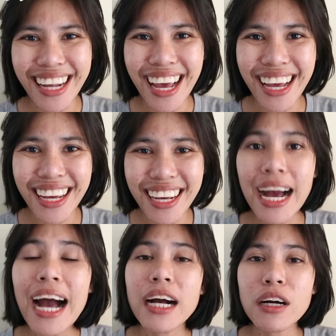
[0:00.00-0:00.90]
งนะ
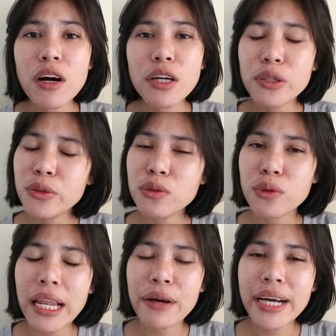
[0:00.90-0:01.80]
ค่ะ ก็โดยส่วน
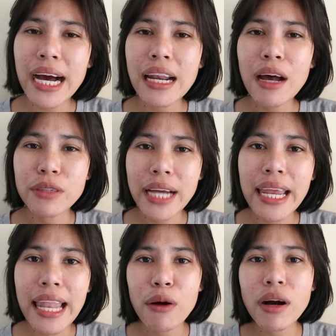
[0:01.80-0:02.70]
ตัวแล้วนะคะ เราใช้
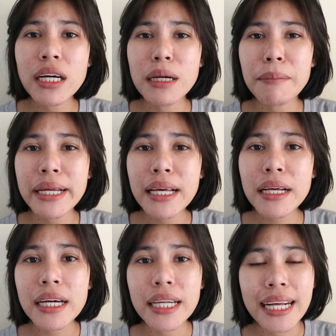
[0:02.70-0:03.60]
แล้วก็คือไม่ได้
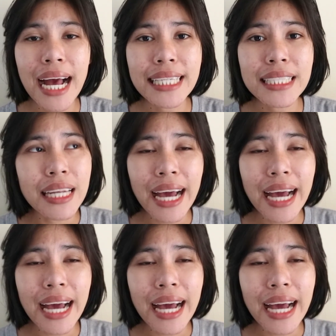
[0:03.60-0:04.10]
เกิดการ